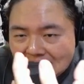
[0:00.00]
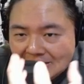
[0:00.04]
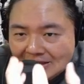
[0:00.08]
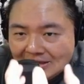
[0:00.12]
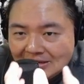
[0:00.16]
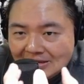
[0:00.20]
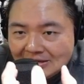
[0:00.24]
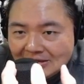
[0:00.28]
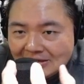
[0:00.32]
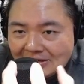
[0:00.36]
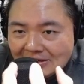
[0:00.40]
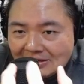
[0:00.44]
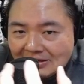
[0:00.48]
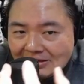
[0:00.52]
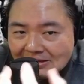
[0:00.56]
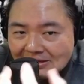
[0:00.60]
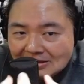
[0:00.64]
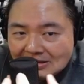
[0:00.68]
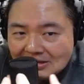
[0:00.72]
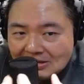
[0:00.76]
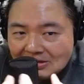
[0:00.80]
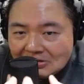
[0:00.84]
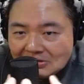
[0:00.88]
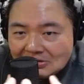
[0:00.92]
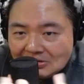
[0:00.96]
那
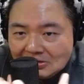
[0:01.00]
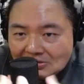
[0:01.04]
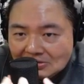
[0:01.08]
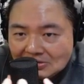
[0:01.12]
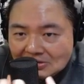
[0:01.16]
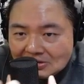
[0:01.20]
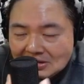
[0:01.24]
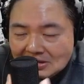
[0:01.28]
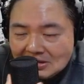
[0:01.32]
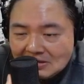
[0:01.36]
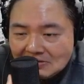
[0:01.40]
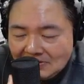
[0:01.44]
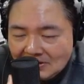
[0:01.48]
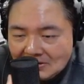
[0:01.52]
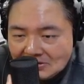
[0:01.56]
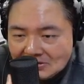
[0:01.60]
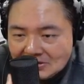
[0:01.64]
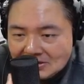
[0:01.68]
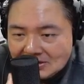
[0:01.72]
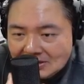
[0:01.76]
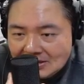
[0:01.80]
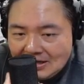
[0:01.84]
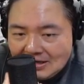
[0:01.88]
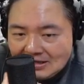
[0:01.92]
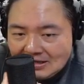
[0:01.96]
个电容的地方
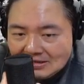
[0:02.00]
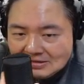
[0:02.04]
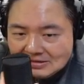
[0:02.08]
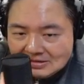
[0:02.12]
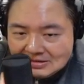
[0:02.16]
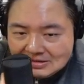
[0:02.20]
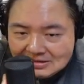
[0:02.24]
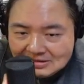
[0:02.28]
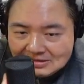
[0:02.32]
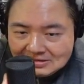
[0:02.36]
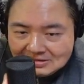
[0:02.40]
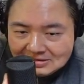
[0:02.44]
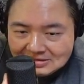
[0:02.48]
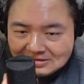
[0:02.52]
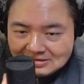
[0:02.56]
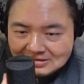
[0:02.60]
是大的，好